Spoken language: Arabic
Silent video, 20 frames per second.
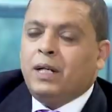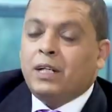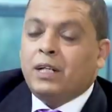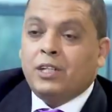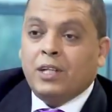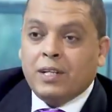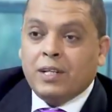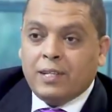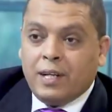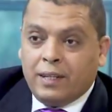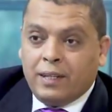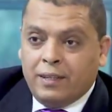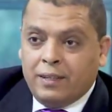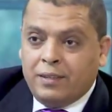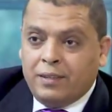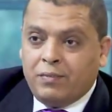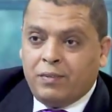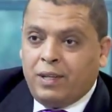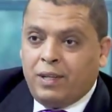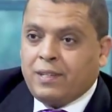إعجاز
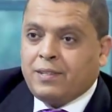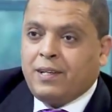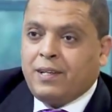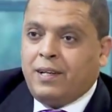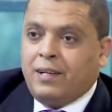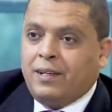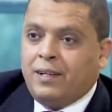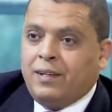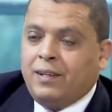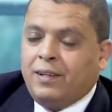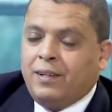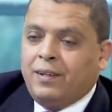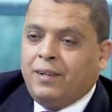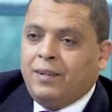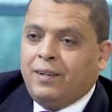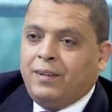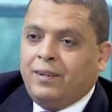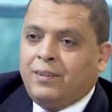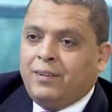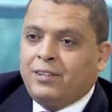عددي في الأذان نعم
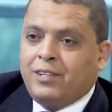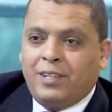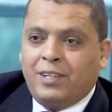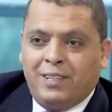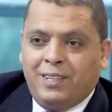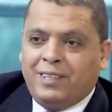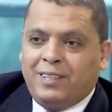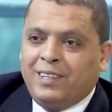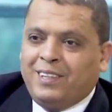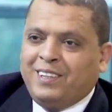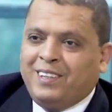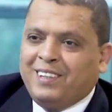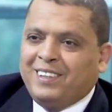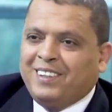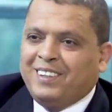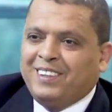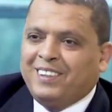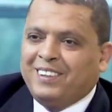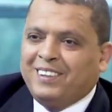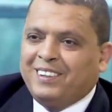جديدة دي.
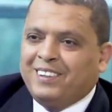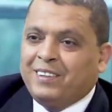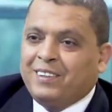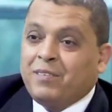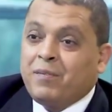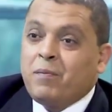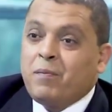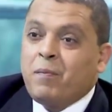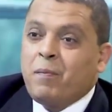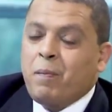نحن